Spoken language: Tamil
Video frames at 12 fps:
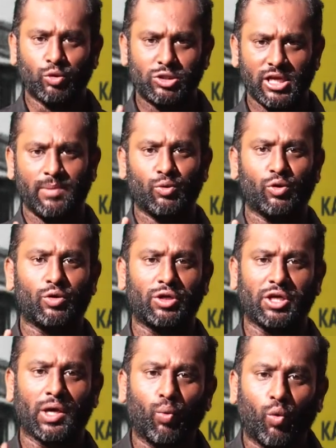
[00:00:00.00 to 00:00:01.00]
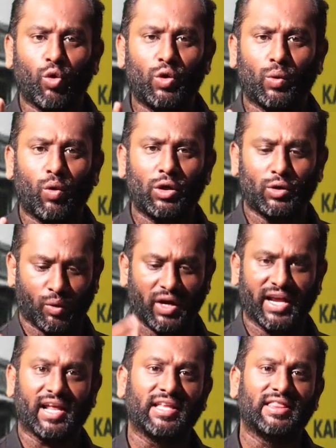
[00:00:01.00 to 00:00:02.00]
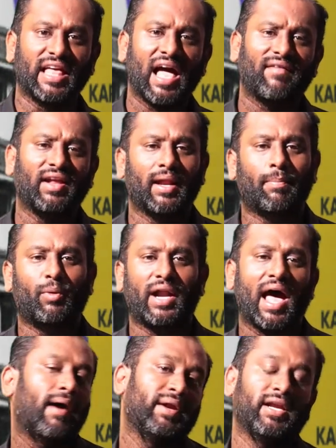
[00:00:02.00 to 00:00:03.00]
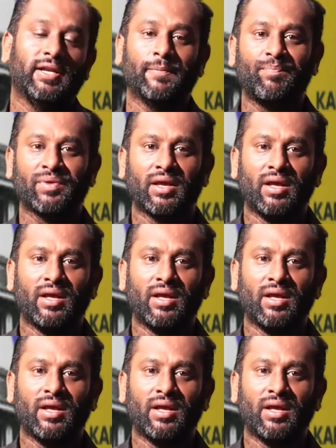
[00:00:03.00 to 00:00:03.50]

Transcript: முஸ்லீம்களுடைய ஒரு ஓட்டு கூட எனக்கு தேவையில்லைப்படா அப்படின்னு